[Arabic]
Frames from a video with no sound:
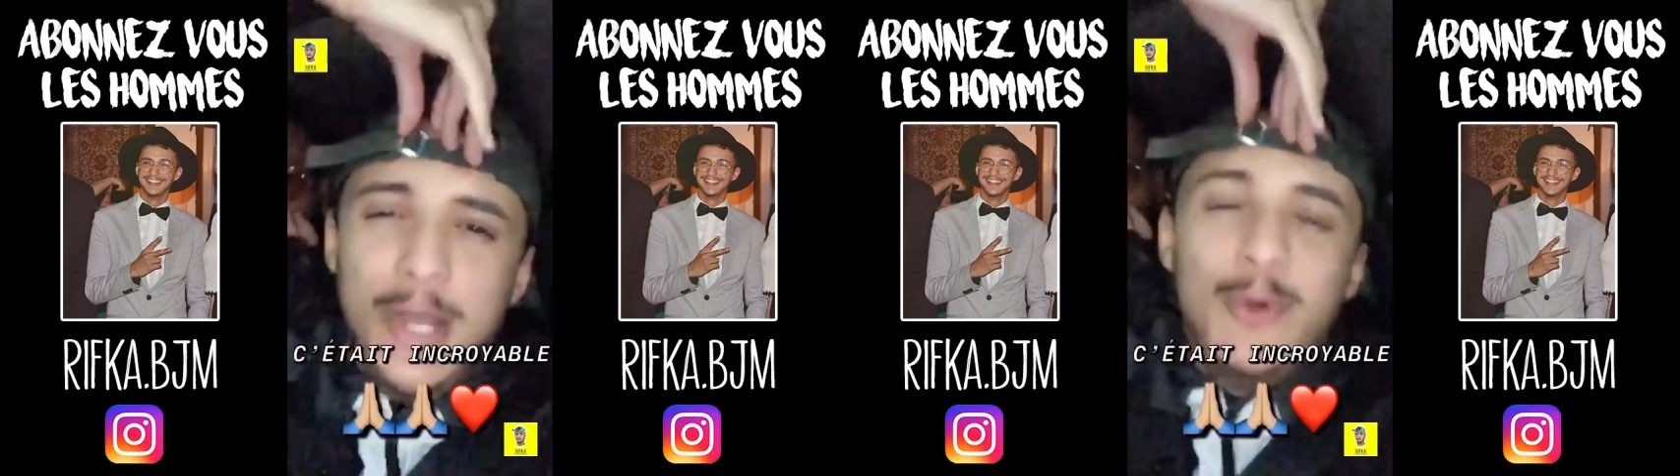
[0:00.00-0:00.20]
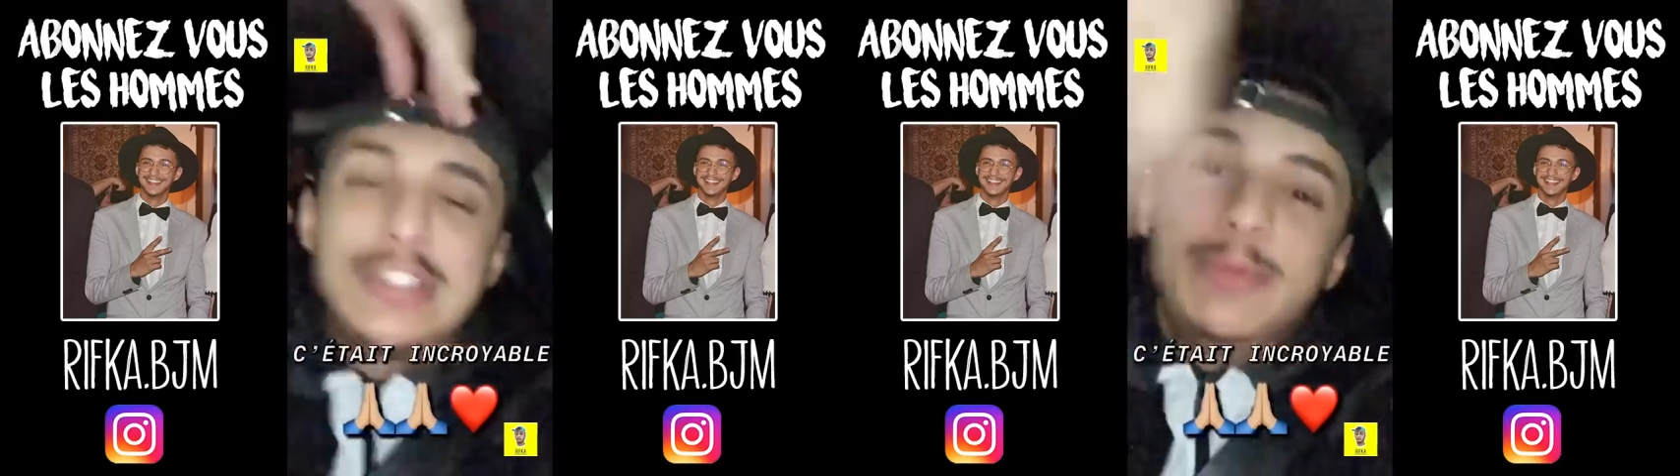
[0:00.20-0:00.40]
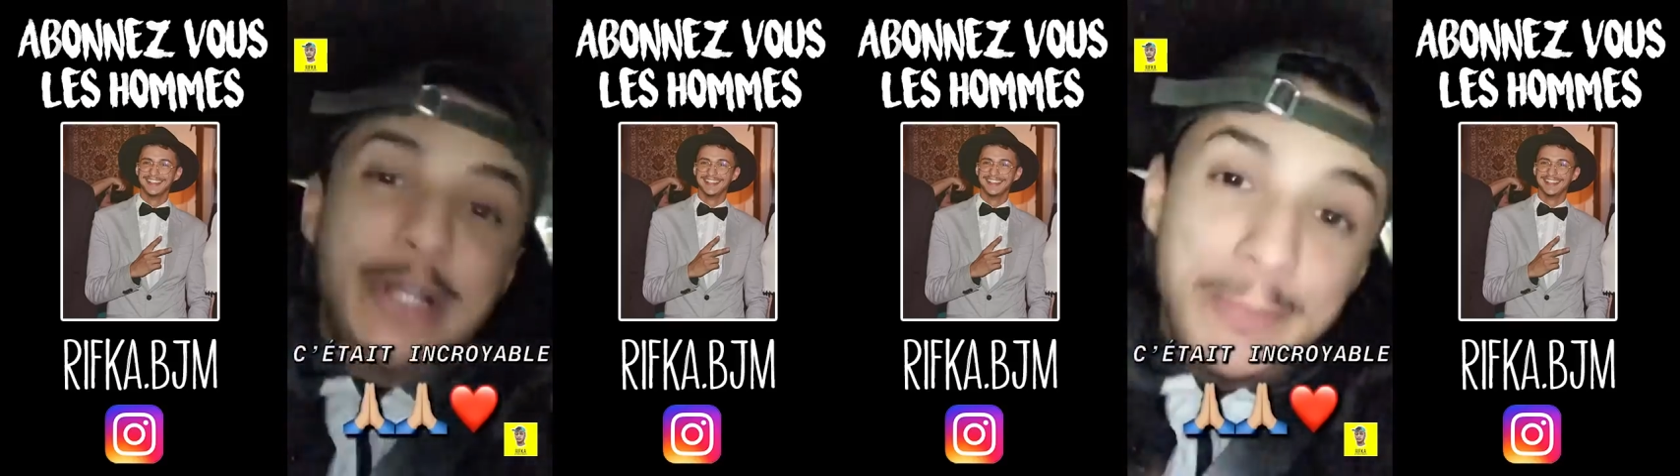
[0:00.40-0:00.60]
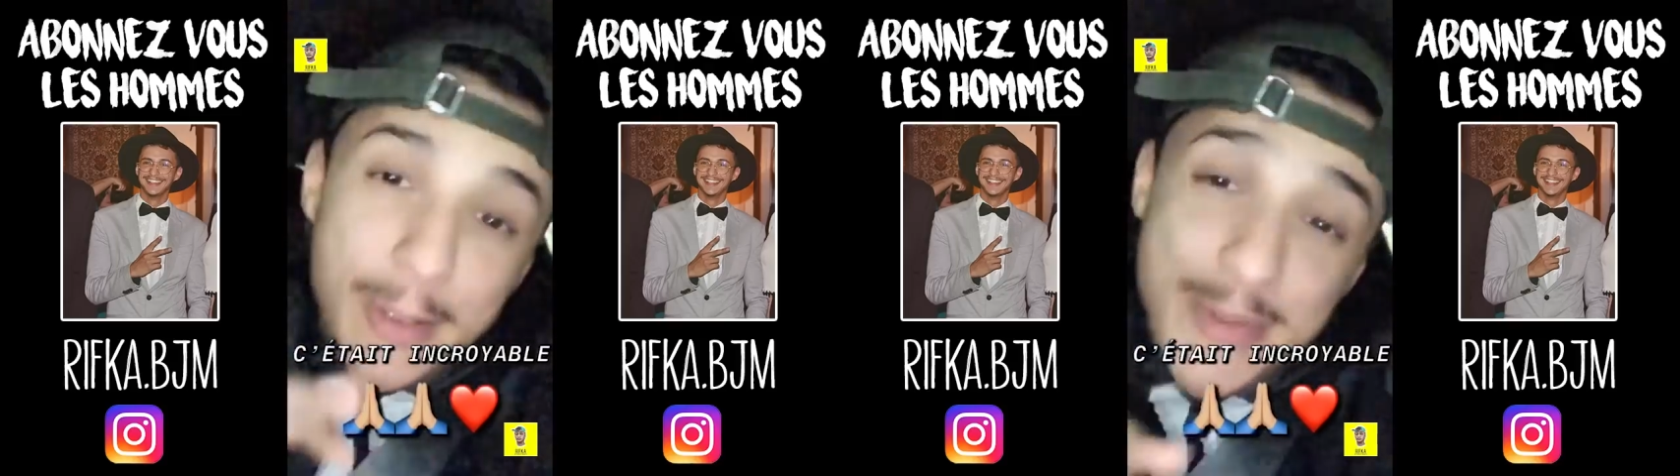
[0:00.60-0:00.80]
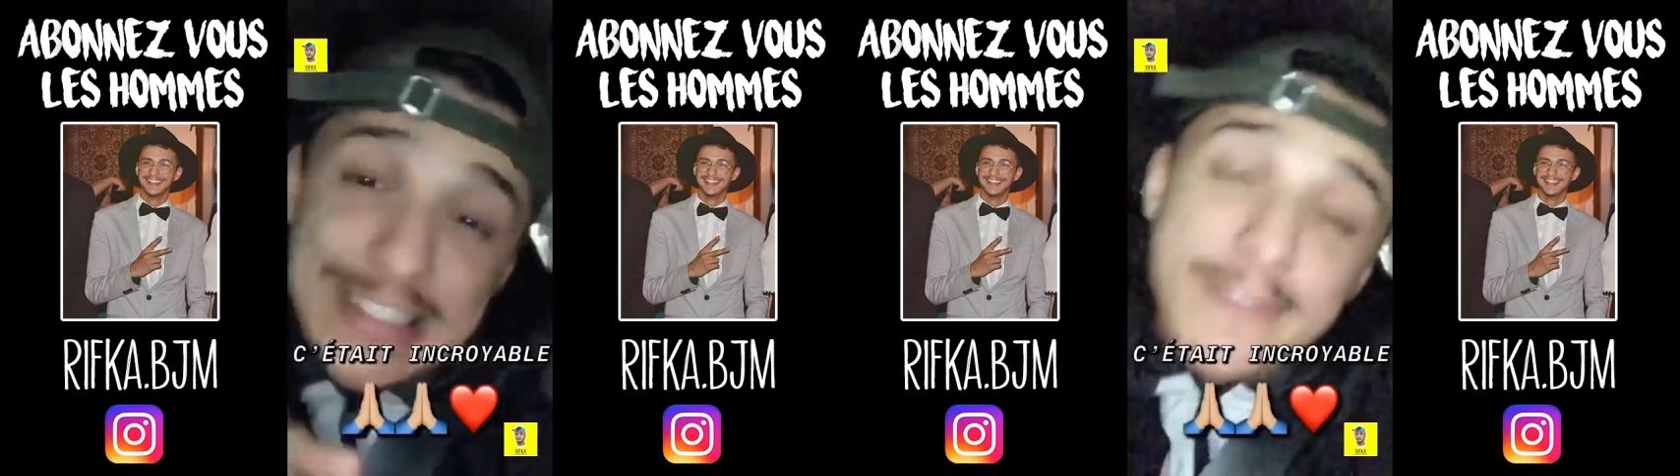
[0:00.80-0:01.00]
وسمحوا لي
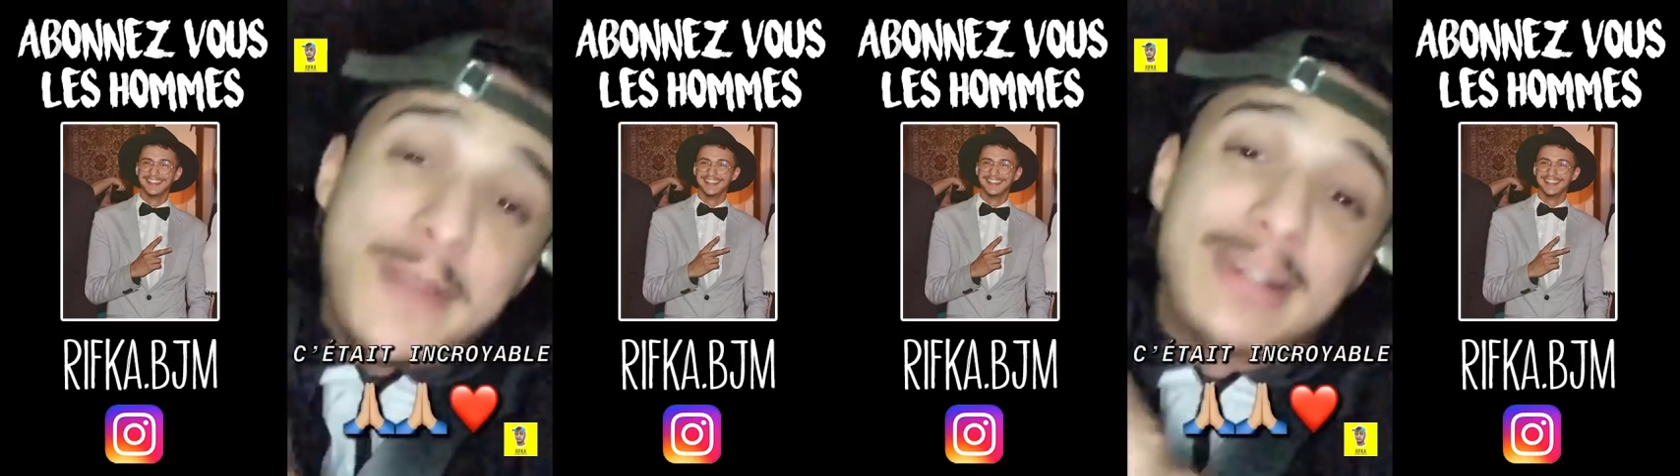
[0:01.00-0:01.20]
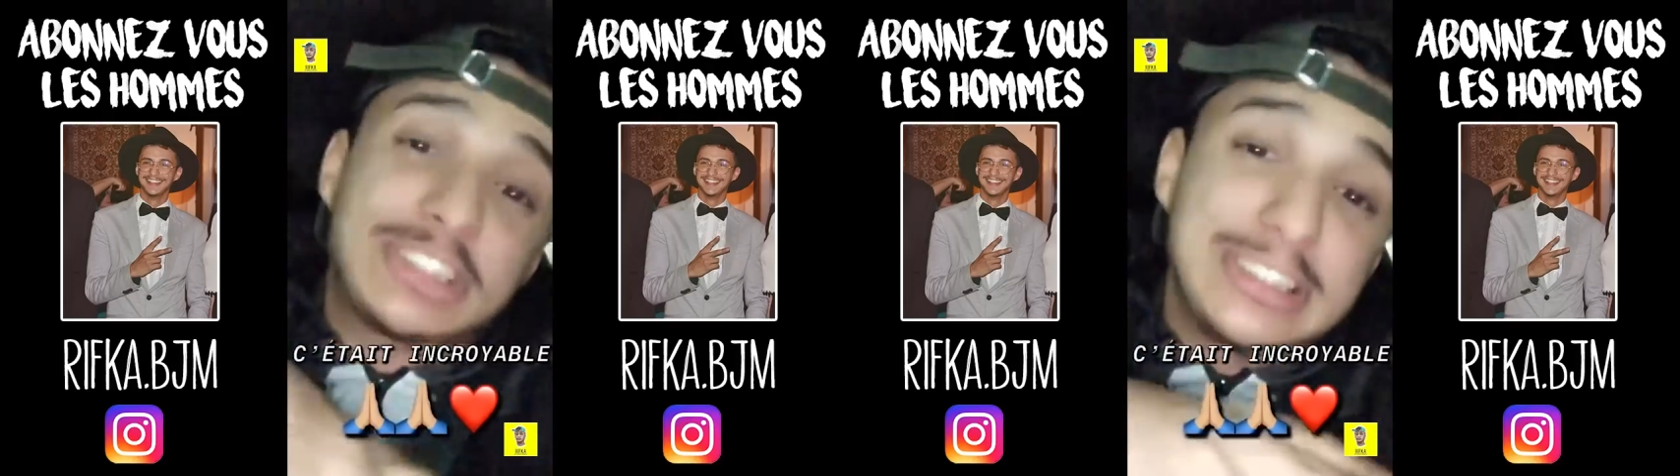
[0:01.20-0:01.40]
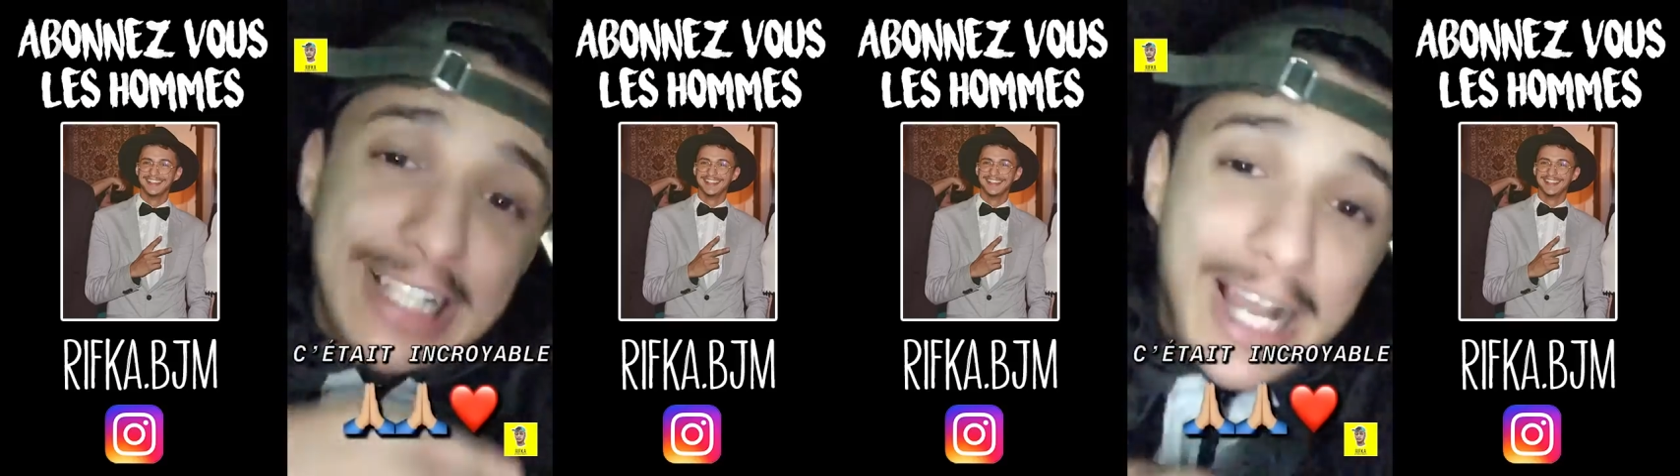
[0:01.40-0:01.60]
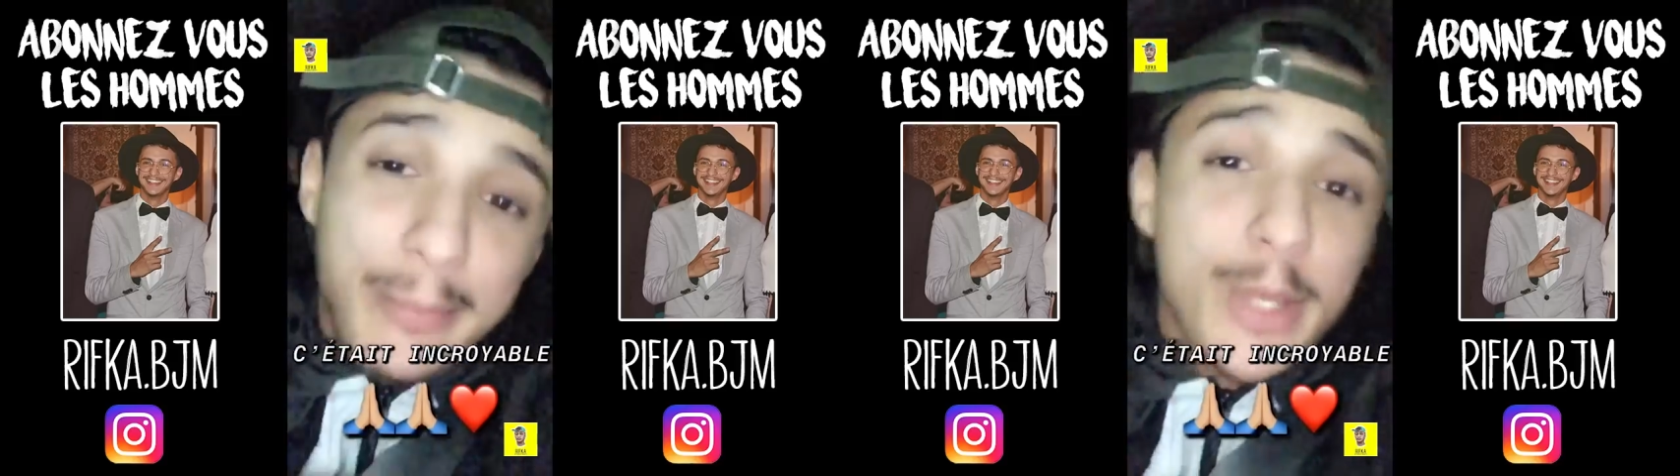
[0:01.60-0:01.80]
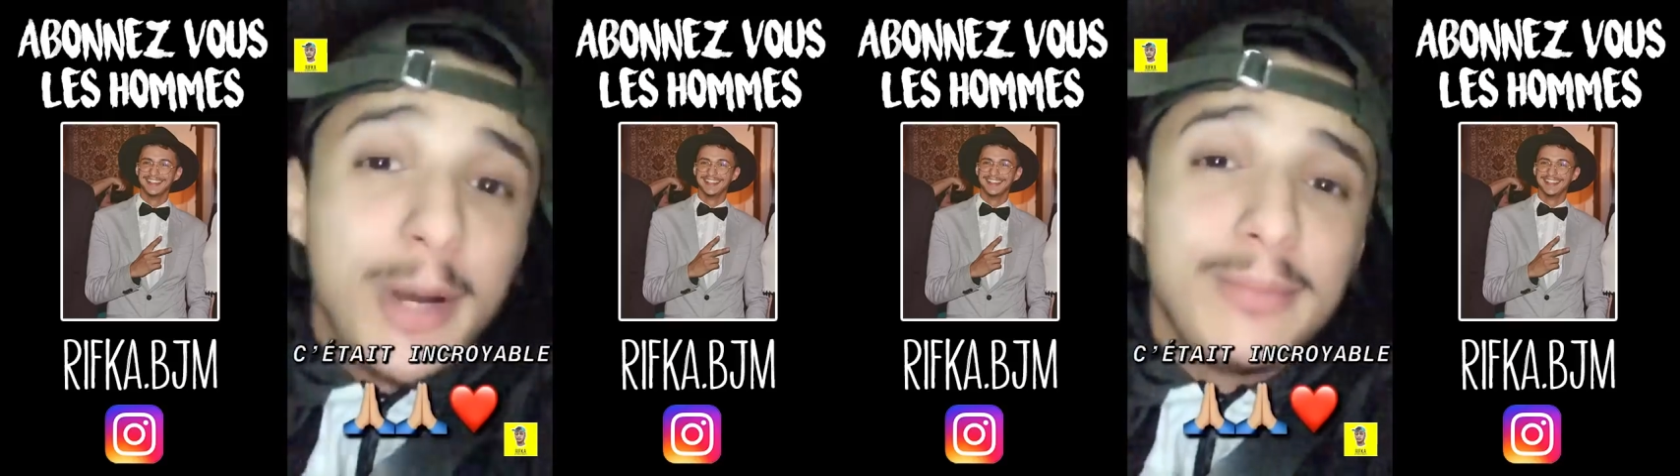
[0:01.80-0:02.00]
بالبزاف اللي ما غاديش نتلاقى
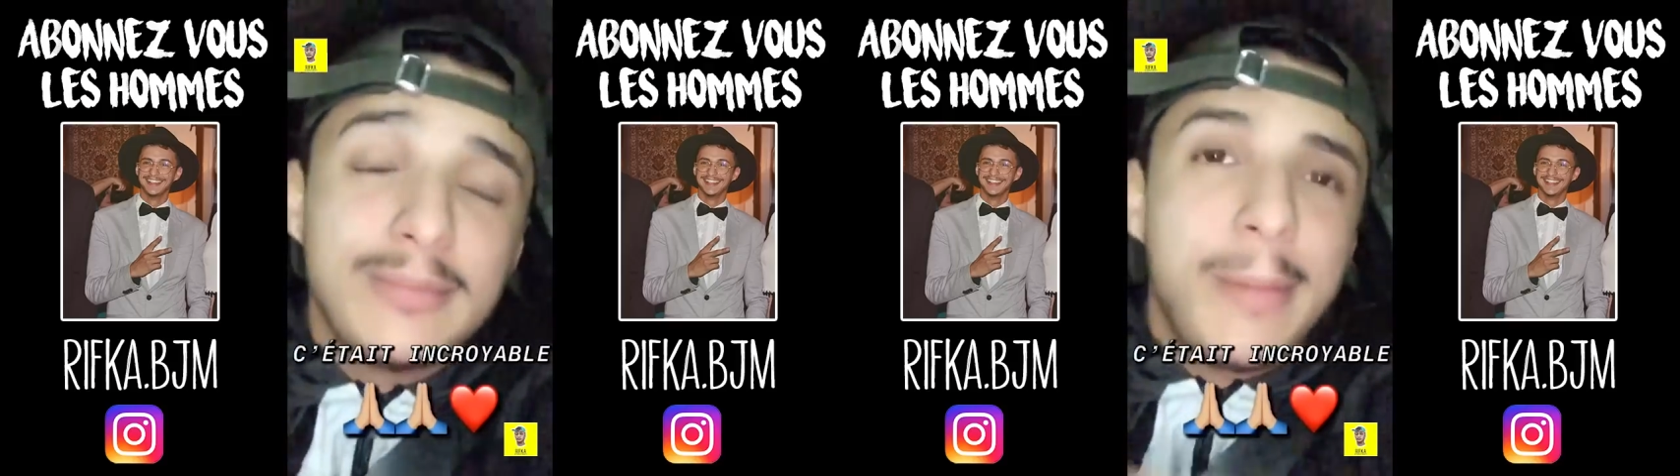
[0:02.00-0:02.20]
بهم